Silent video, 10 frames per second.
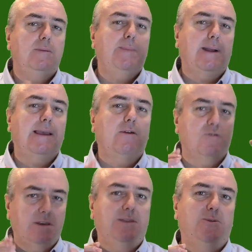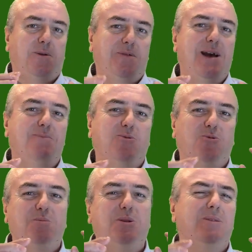perché così troviamo
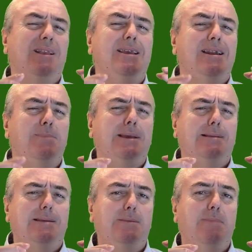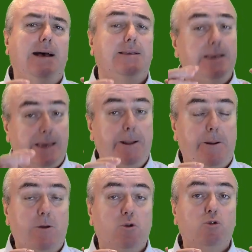subito degli elementi di base che
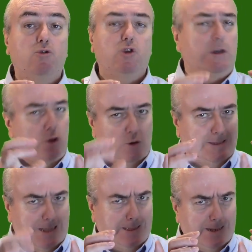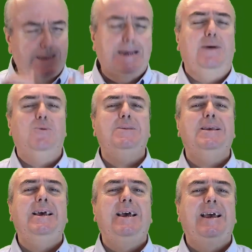riconosci nonostante il caos
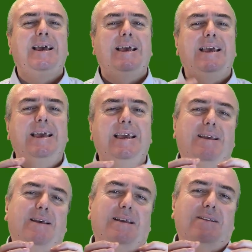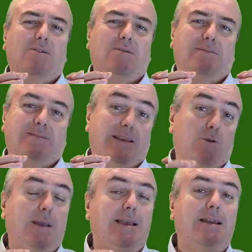e da
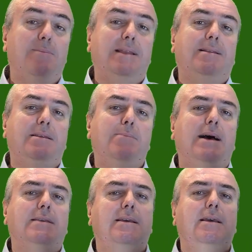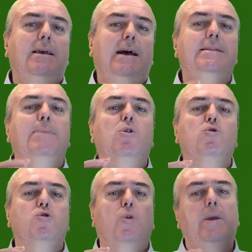quegli elementi di base andiamo a
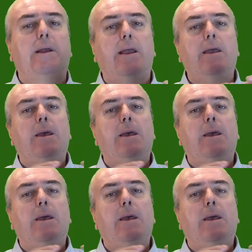costruire